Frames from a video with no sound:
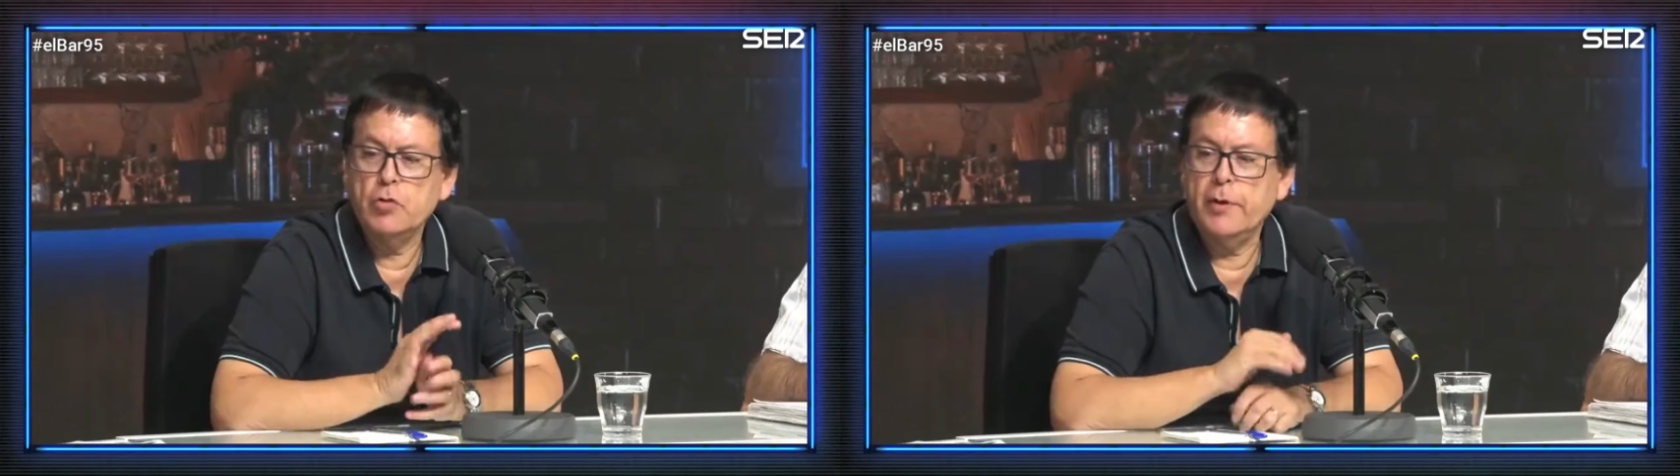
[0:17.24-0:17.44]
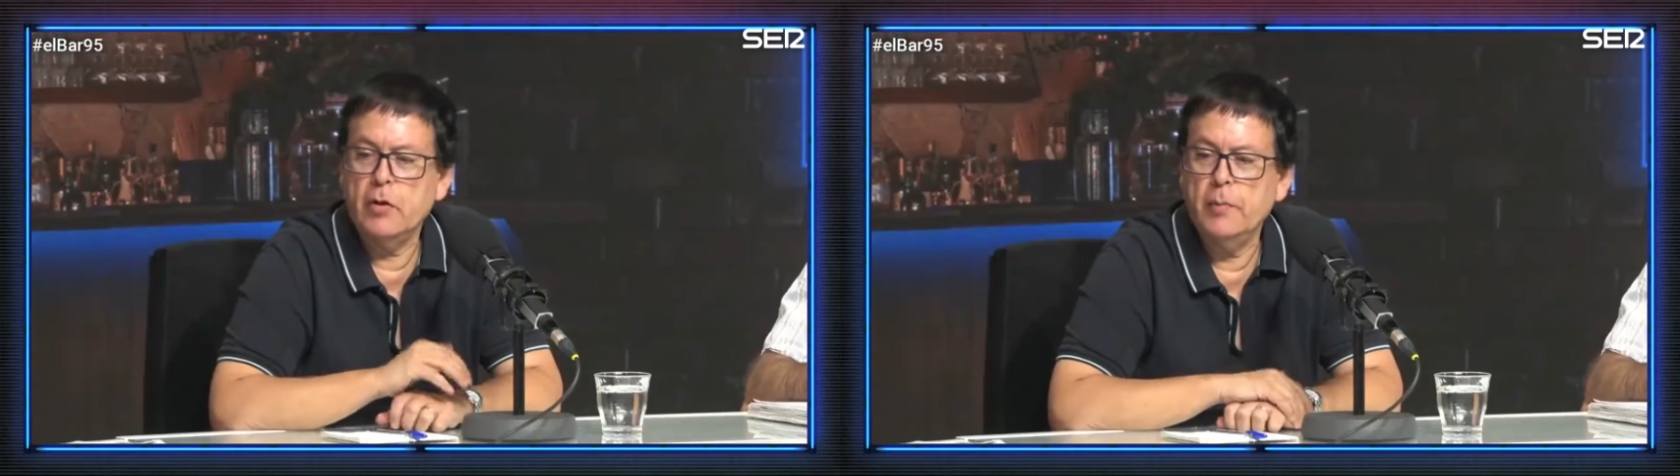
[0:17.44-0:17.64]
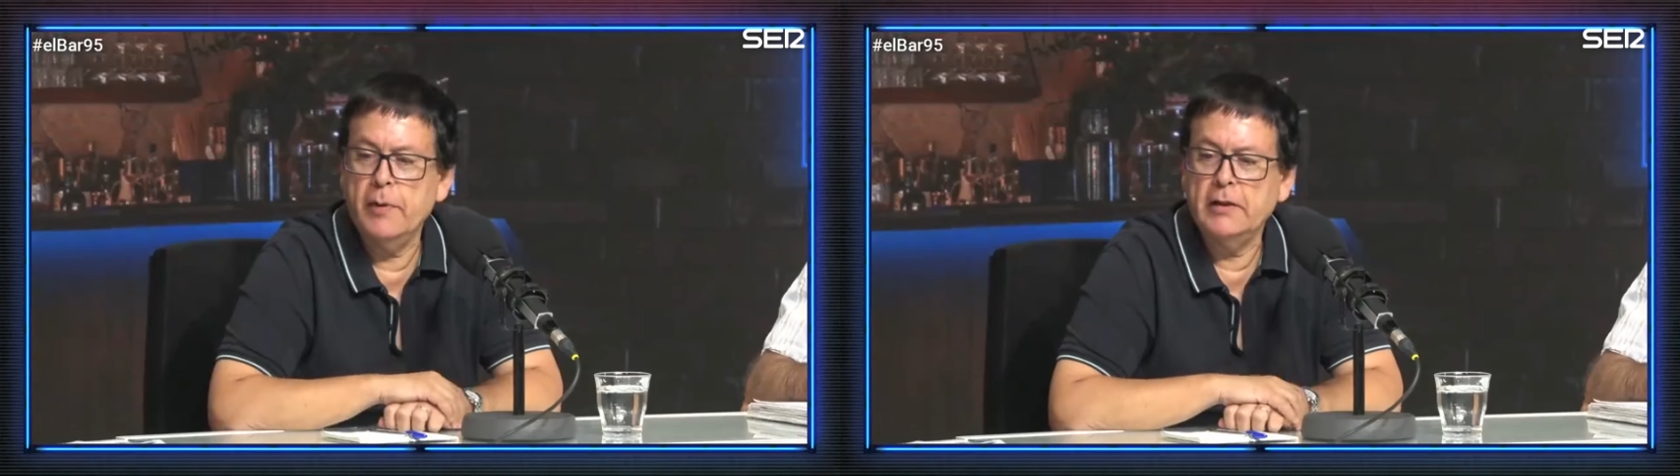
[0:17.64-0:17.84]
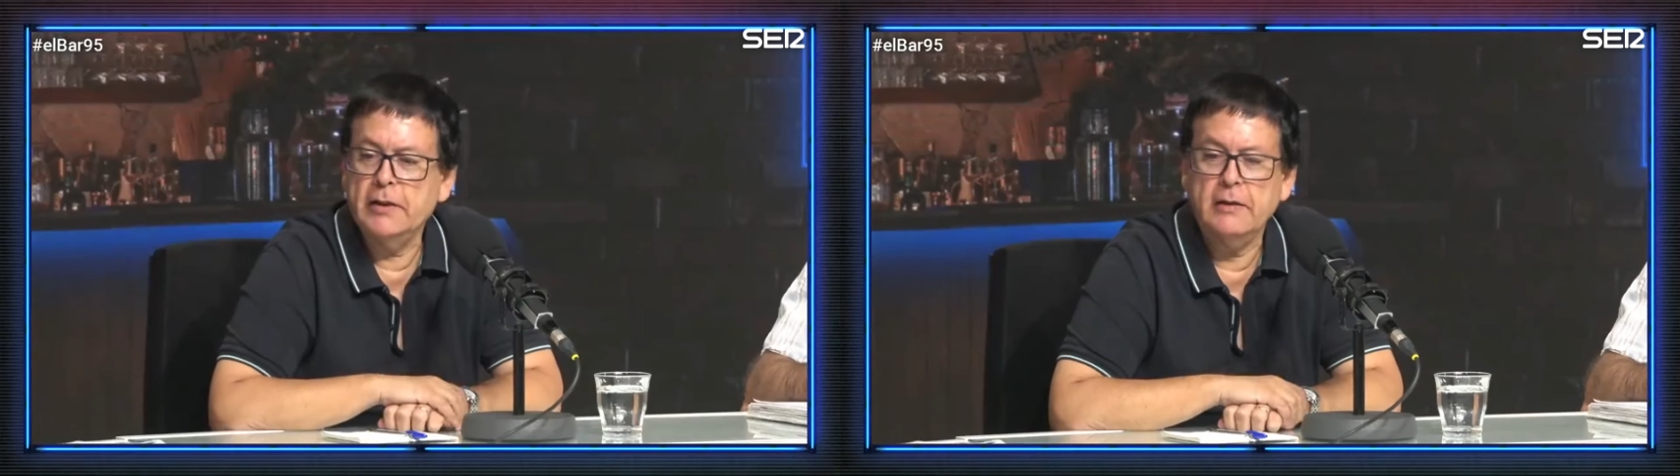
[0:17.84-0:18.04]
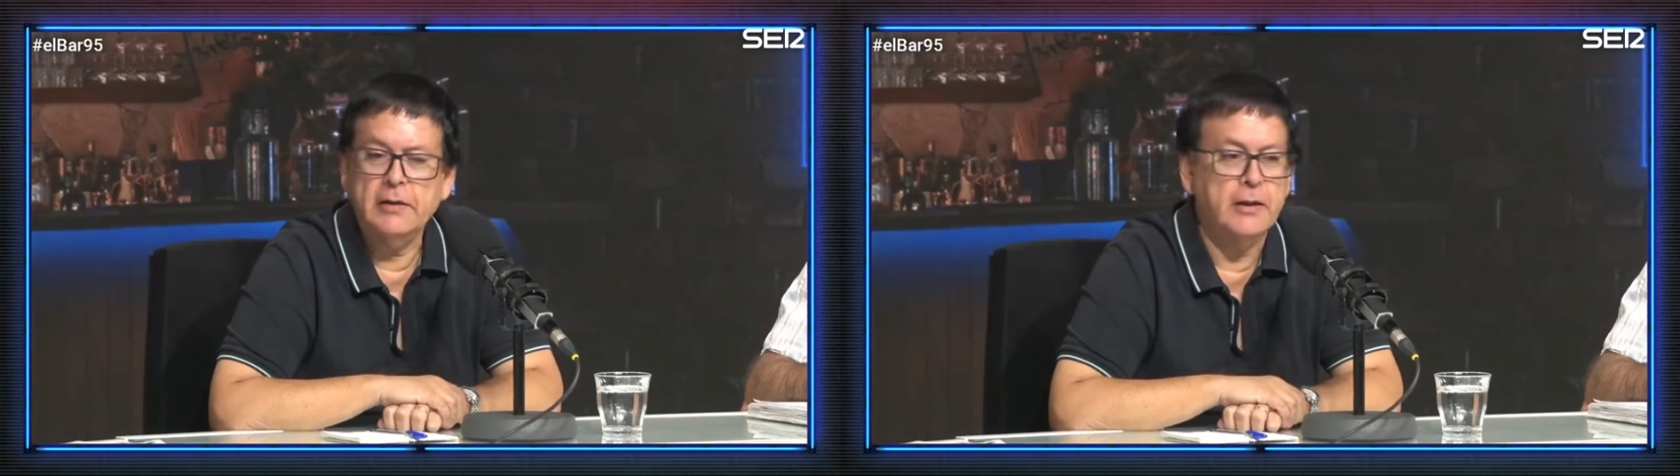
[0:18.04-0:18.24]
la Supercopa al
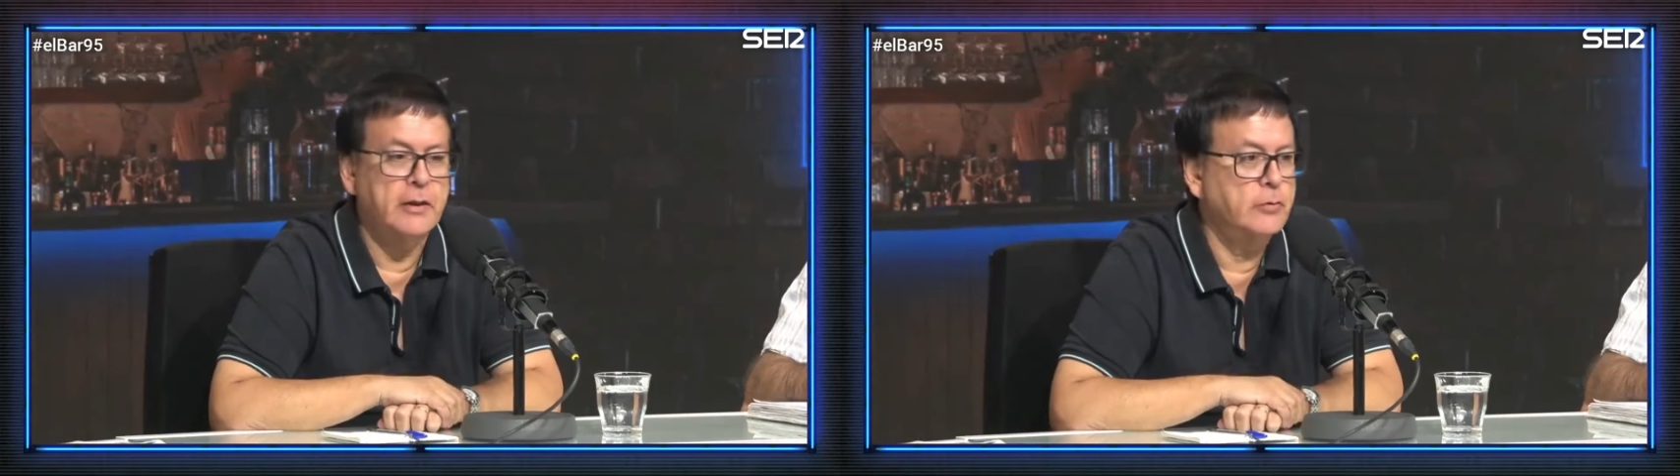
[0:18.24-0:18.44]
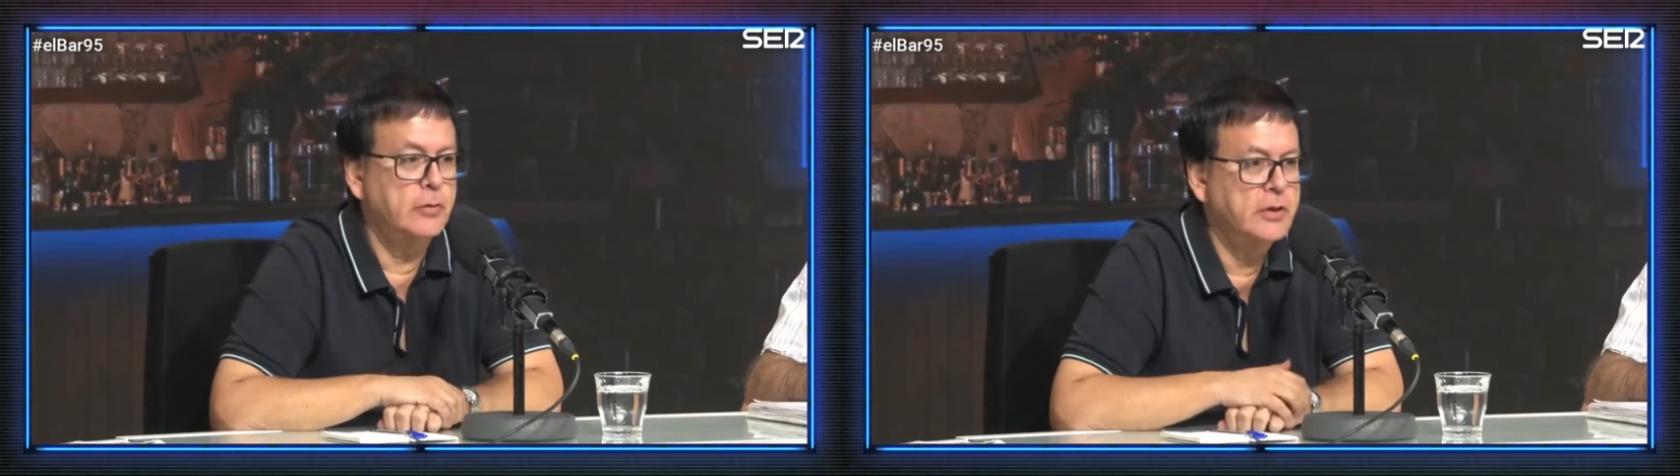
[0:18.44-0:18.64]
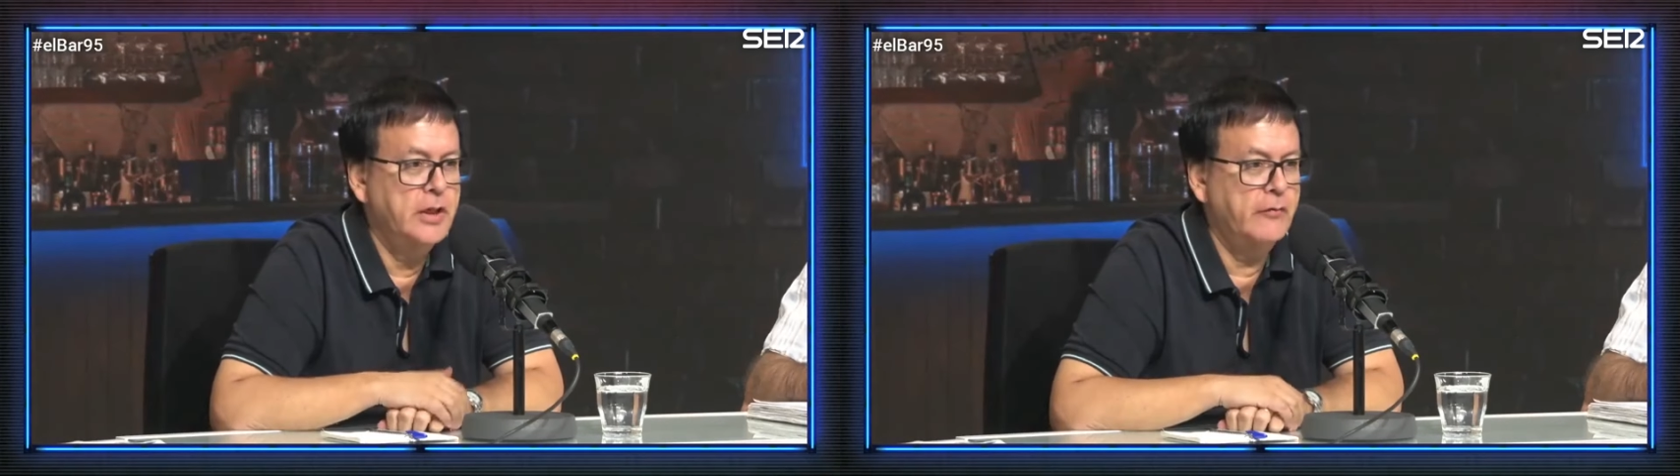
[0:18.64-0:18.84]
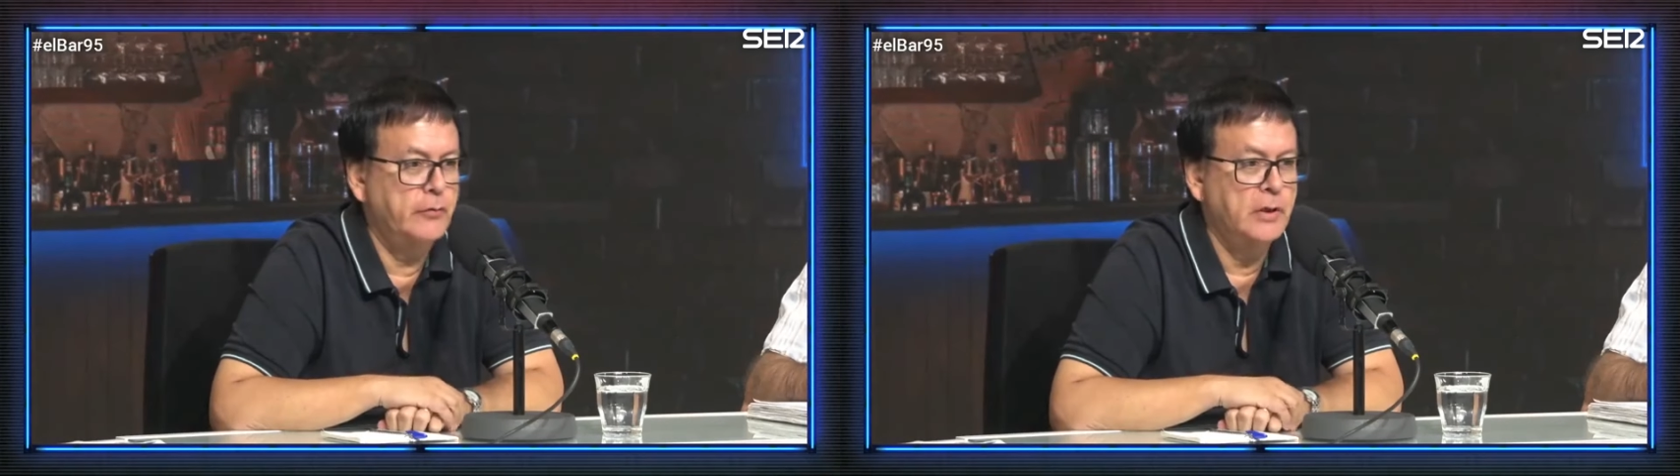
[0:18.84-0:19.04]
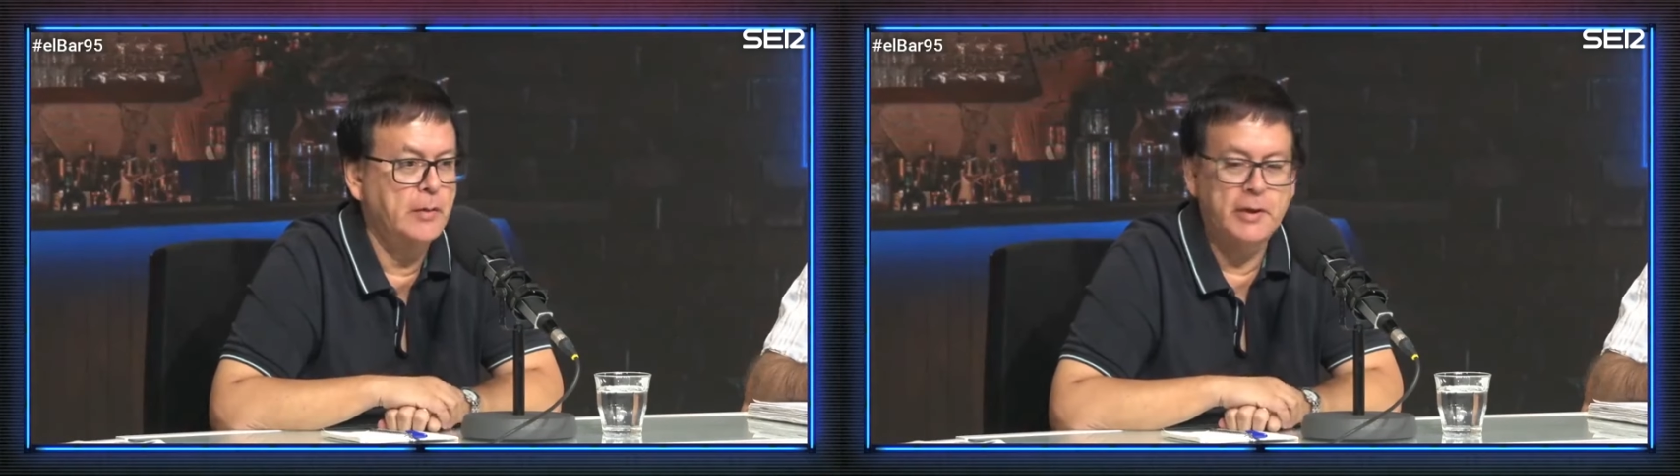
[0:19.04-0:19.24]
Atalanta, esto es
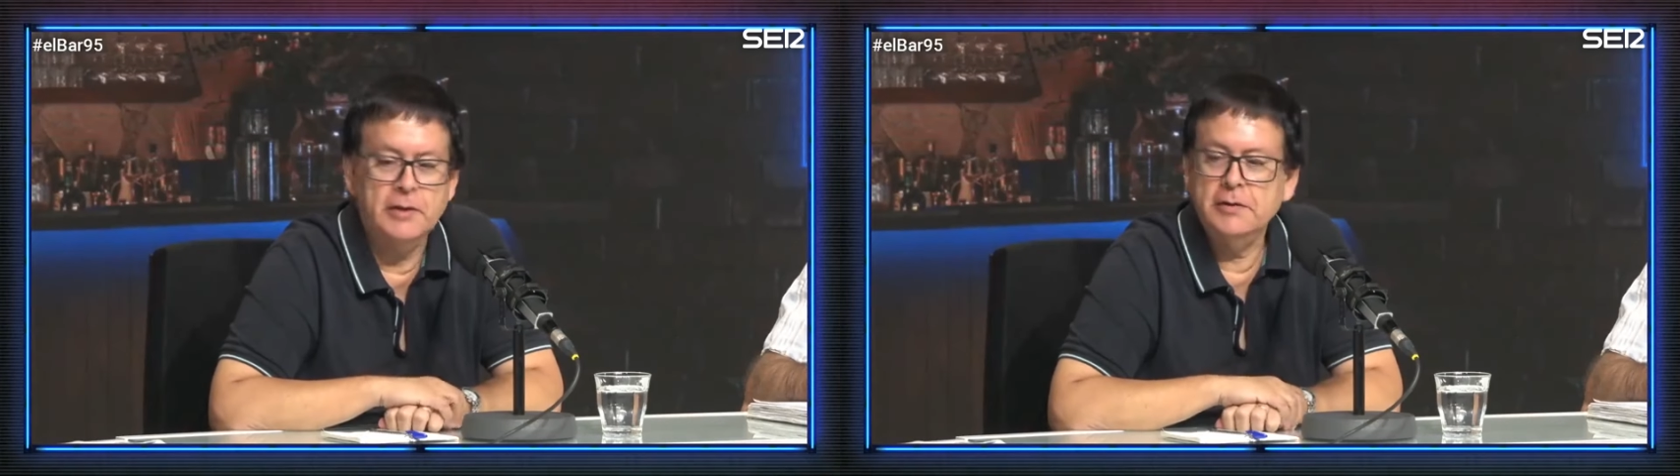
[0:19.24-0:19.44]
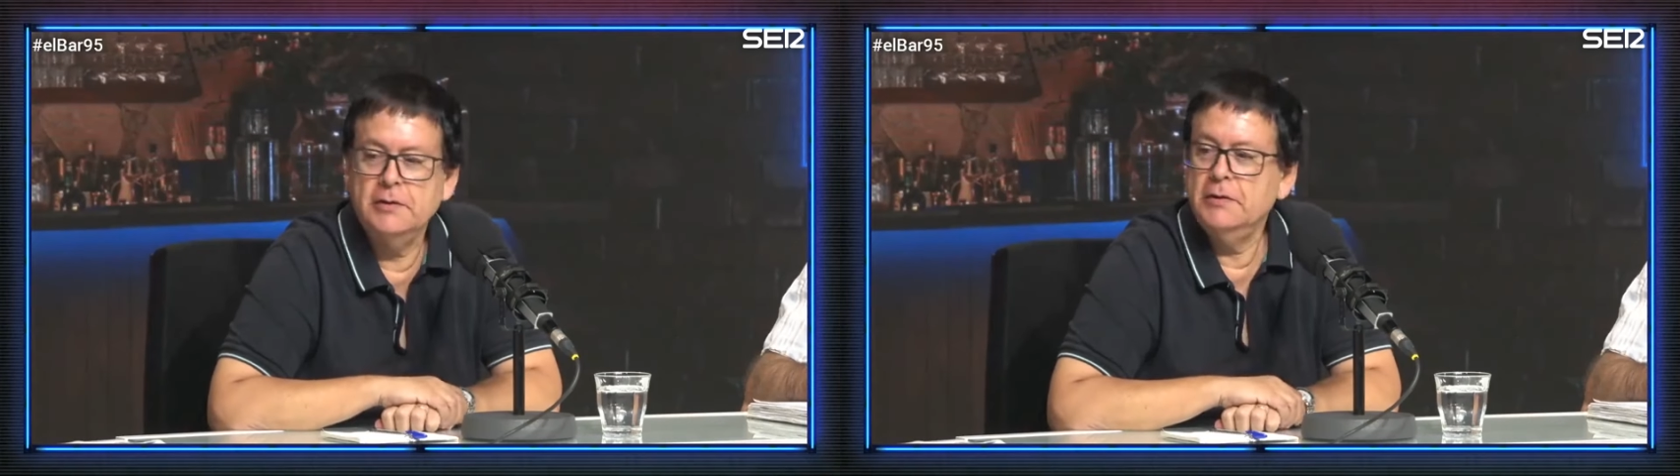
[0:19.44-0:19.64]
irrefutable.